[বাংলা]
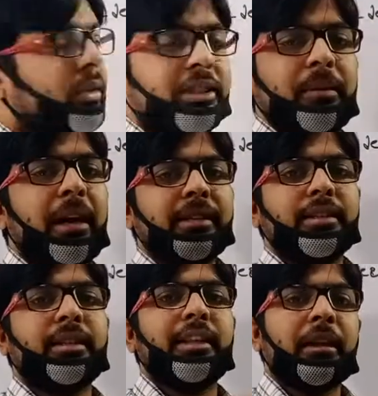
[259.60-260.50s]
যে
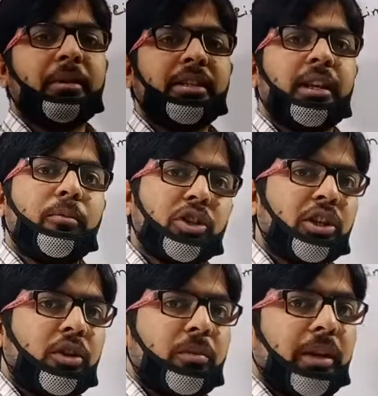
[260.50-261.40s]
ভাইসেসটা থাকবে সেটা
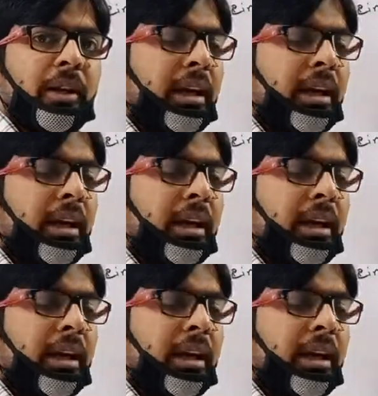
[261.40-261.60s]
বসাতে হবে